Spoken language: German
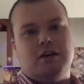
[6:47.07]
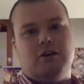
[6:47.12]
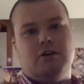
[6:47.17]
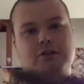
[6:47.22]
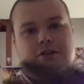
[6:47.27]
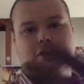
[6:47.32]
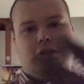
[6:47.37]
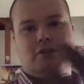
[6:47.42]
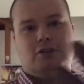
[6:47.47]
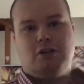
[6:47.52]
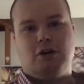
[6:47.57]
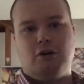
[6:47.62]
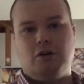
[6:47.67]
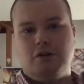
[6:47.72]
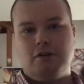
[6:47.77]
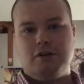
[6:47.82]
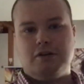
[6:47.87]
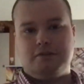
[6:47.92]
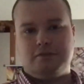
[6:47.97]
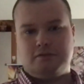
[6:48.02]
Und ihr könnt auch
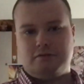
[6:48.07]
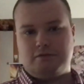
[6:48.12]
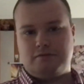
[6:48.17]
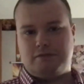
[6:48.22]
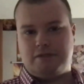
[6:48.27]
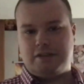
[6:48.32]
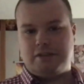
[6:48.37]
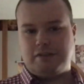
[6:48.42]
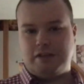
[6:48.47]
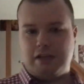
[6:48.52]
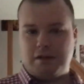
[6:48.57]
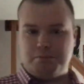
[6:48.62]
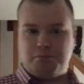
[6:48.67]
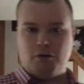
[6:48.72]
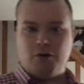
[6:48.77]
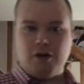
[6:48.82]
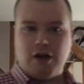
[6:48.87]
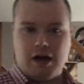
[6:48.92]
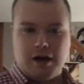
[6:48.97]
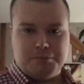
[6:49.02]
wenn ihr
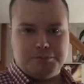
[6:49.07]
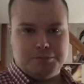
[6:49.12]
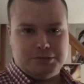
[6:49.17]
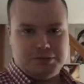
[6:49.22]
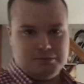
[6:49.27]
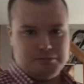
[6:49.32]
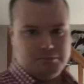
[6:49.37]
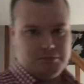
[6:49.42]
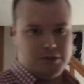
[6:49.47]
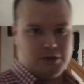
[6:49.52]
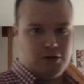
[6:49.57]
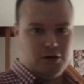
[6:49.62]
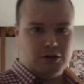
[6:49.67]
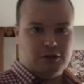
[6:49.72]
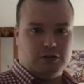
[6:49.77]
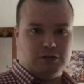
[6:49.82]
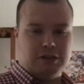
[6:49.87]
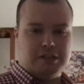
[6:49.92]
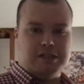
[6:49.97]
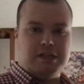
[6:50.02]
Bock habt. Ihr könnt
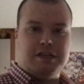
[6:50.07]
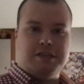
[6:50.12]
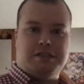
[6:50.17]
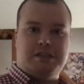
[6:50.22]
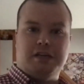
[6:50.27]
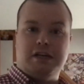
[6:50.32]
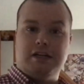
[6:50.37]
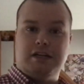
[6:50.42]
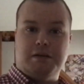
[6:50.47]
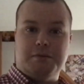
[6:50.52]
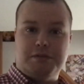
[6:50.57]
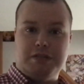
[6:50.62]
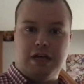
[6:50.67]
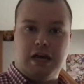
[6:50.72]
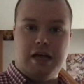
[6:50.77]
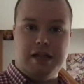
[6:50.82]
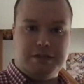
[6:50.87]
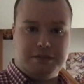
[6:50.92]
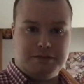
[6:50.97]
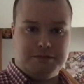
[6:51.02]
auch tatsächlich Dinge damit
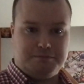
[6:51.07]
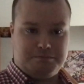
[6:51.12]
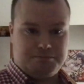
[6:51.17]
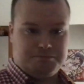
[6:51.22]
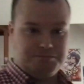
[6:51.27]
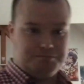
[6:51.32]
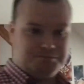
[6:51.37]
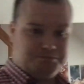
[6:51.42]
halten.